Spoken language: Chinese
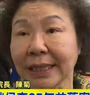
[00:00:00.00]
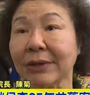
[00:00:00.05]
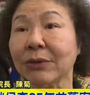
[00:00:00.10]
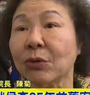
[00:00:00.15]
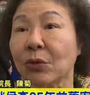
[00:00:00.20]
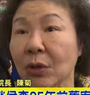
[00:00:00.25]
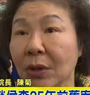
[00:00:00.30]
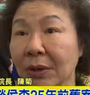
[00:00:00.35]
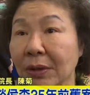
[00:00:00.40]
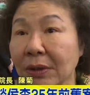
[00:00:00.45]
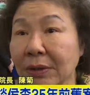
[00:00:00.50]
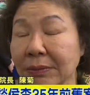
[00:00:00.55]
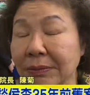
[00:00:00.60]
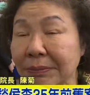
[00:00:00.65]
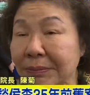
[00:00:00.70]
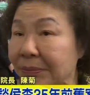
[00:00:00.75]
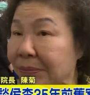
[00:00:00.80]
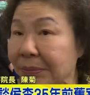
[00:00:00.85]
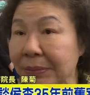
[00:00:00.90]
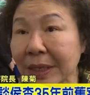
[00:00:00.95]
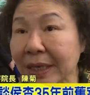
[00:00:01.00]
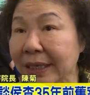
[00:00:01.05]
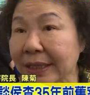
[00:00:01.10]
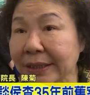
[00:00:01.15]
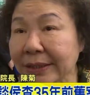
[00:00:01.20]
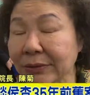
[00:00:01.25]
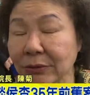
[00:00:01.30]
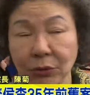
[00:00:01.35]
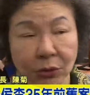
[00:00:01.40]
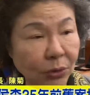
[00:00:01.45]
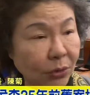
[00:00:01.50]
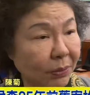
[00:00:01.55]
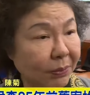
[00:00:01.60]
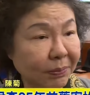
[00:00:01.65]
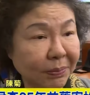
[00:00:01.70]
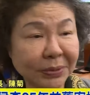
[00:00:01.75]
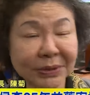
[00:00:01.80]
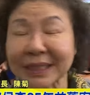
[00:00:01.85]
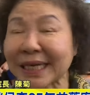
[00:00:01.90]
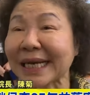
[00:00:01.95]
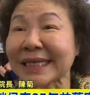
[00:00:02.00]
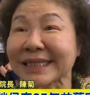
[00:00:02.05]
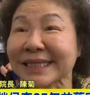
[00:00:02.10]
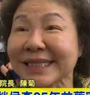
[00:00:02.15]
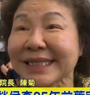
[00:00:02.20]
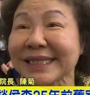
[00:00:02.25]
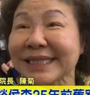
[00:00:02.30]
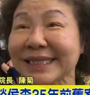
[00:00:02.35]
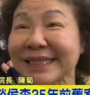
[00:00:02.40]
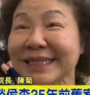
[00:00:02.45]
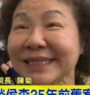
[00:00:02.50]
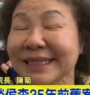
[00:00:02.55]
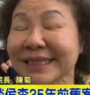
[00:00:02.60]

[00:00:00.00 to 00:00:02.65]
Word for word: 诶，我诶，我不干涉，